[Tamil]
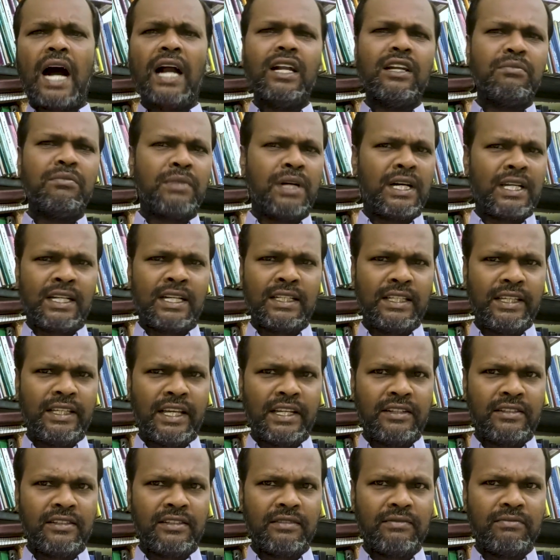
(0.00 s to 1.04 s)
ஆழமானது
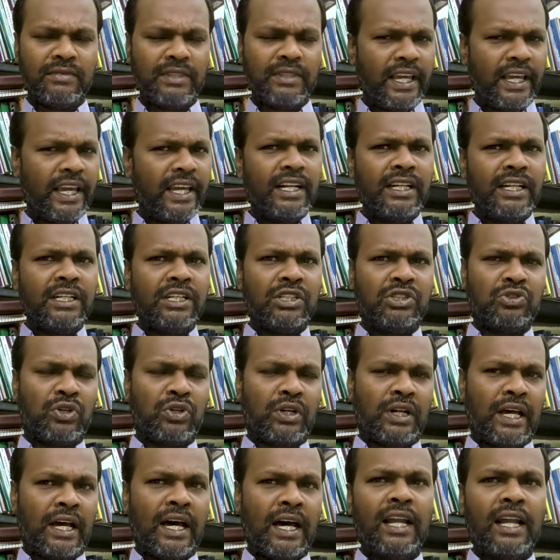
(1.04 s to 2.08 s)
என்று ஏனென்று
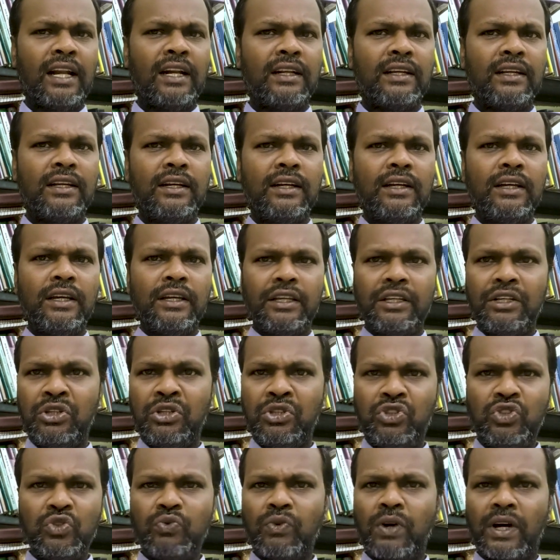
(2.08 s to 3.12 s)
சொன்னால்
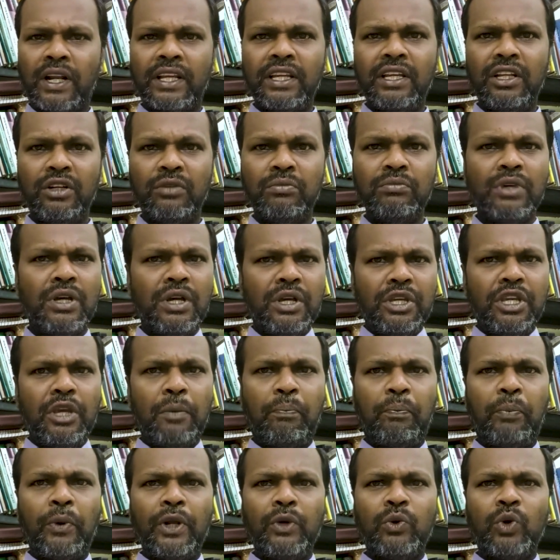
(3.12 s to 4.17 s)
இதுவரையிலும்
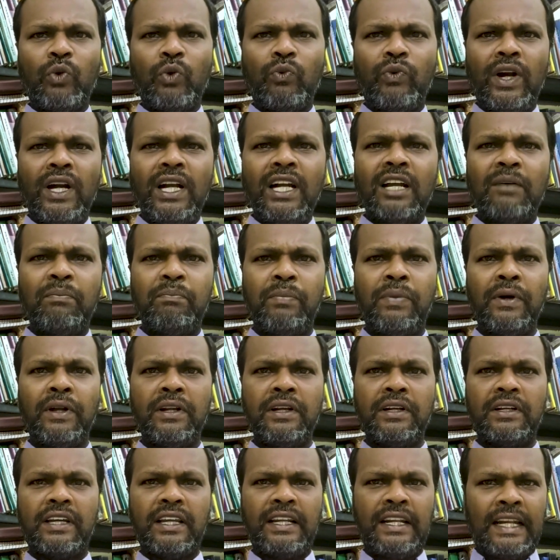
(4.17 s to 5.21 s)
இப்படி ஒரு
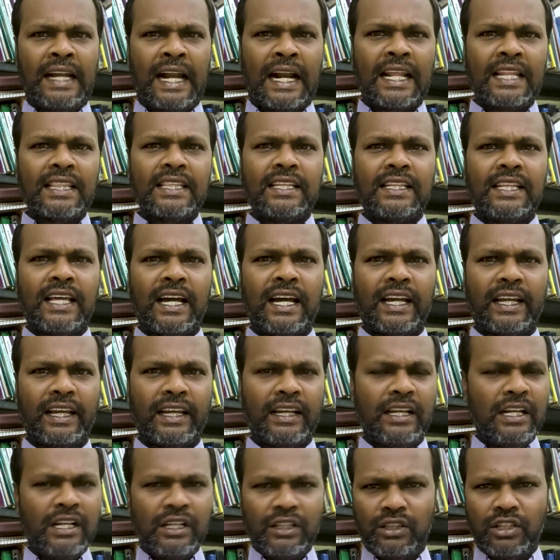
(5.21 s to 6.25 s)
வெள்ளப்பெருக்கு நடந்ததாக
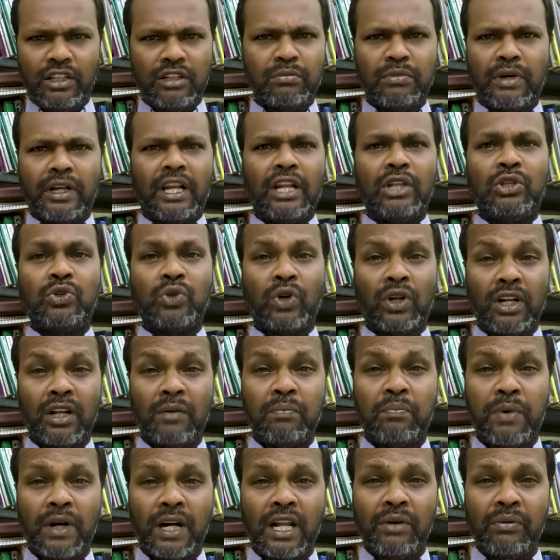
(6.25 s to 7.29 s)
திருமறையில்
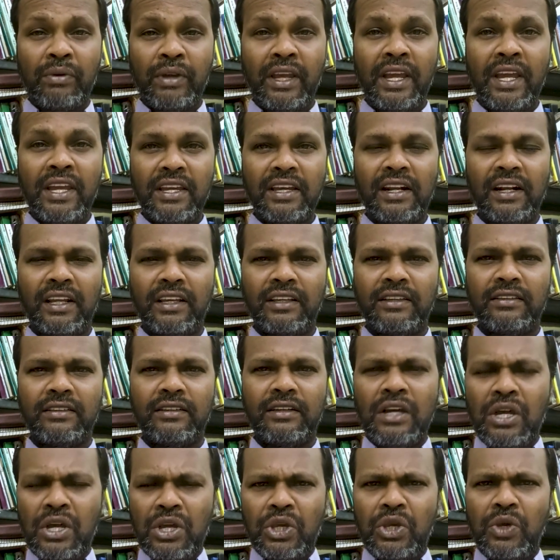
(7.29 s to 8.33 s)
சொல்லப்படவே இல்லை
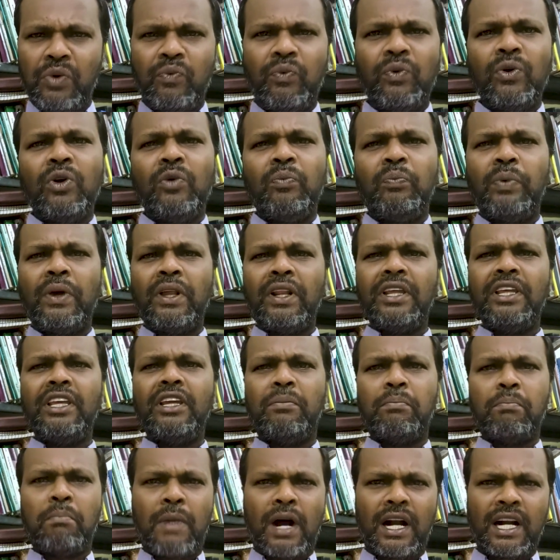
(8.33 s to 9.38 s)
இவ்வளவு பெரிய
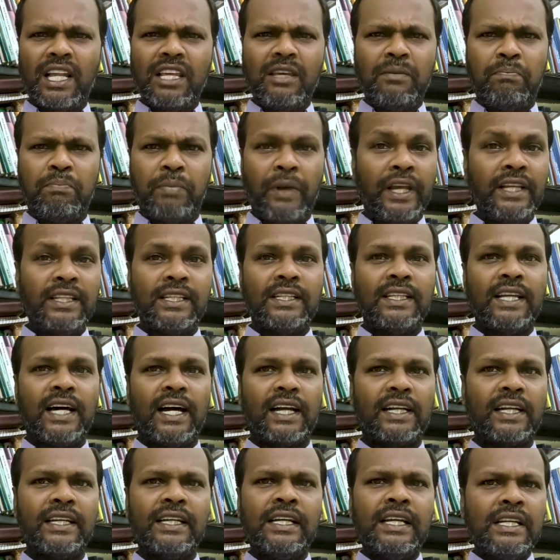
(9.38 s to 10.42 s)
மழை
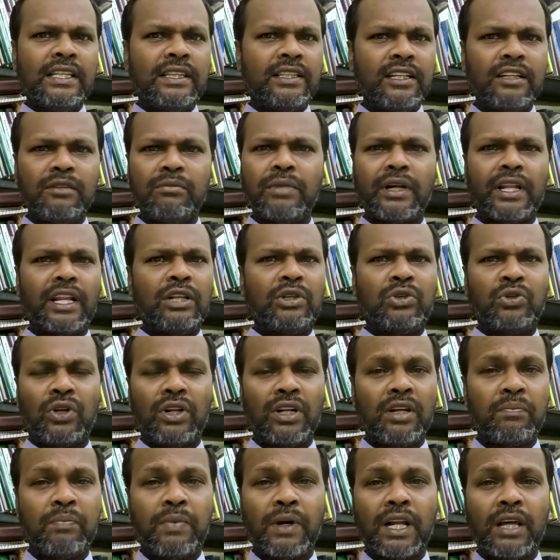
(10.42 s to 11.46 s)
பெய்ததாக திருமறையில்
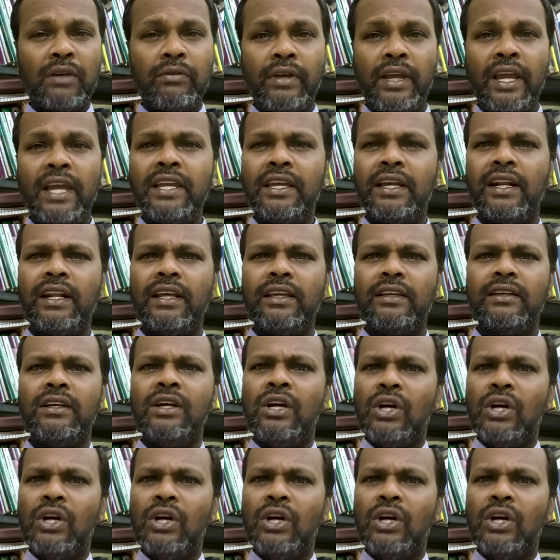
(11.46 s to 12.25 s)
சொல்லப்படவே இல்லை